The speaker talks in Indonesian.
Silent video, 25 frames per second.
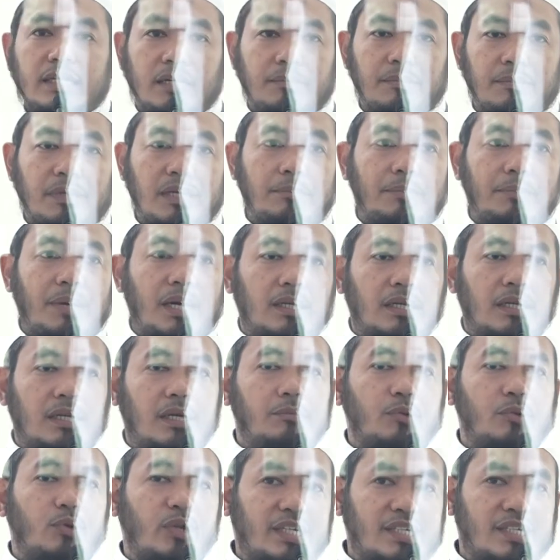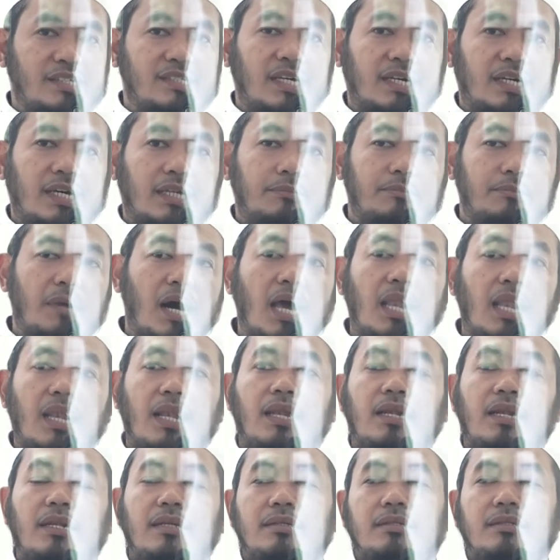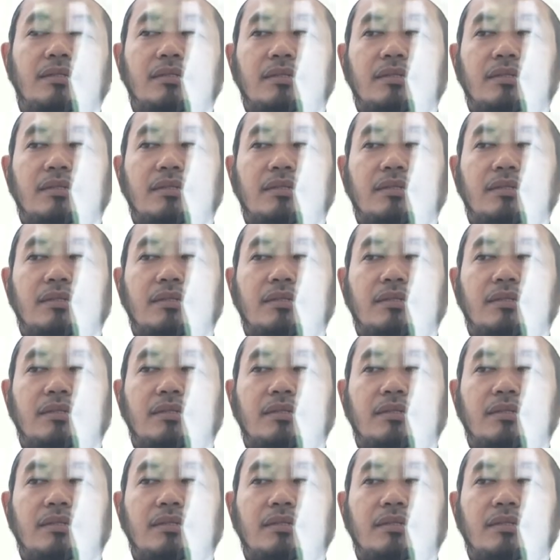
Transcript: yang melimpah adalah menunaikan zakat mal.